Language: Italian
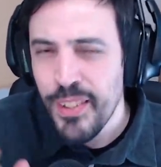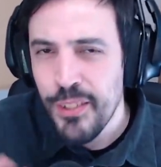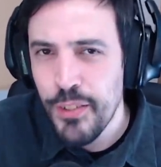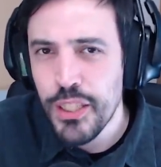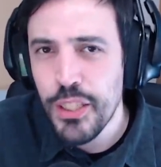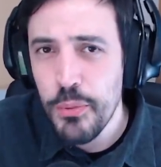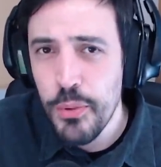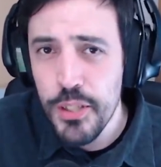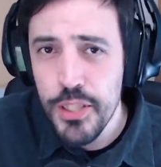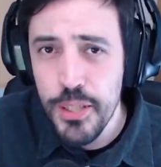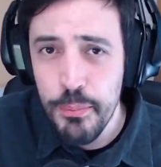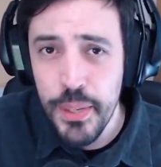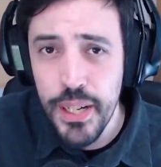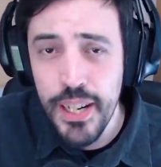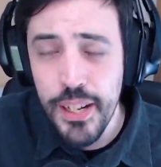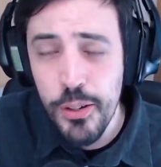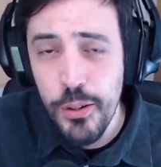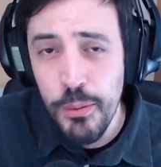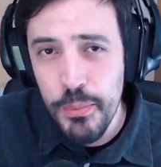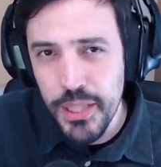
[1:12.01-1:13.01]
Fatemelo sapere
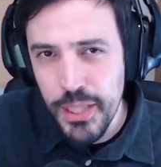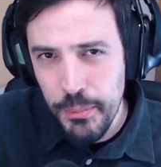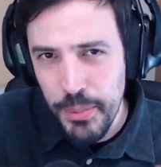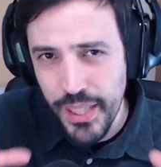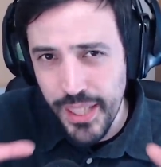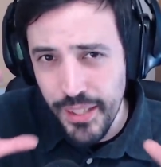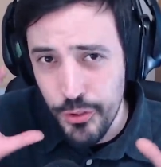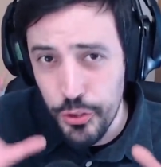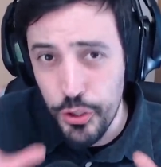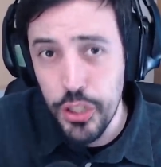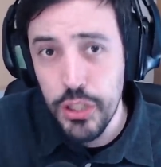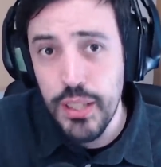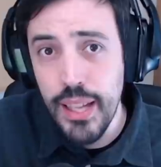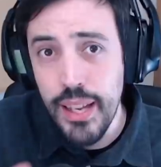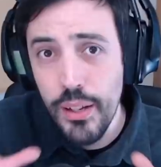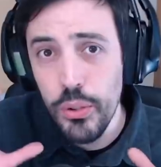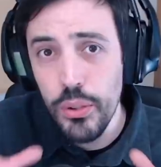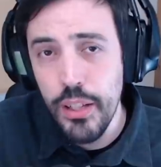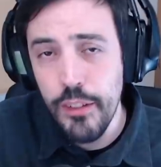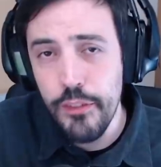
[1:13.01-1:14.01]
nei commenti perché ci
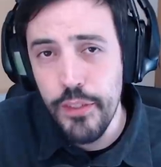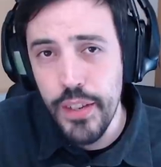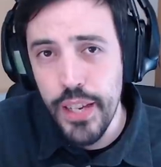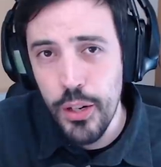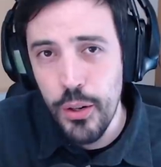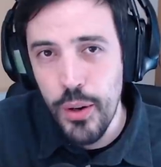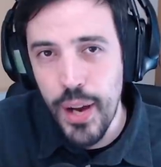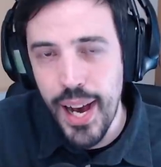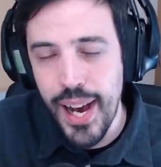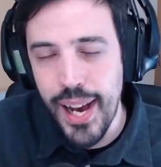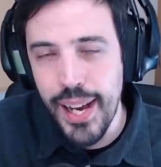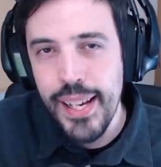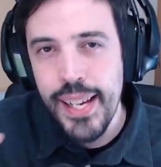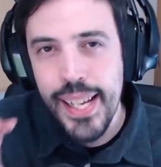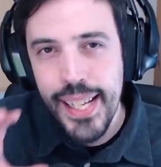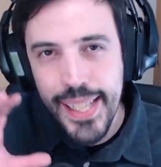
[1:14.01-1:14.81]
tengo davvero a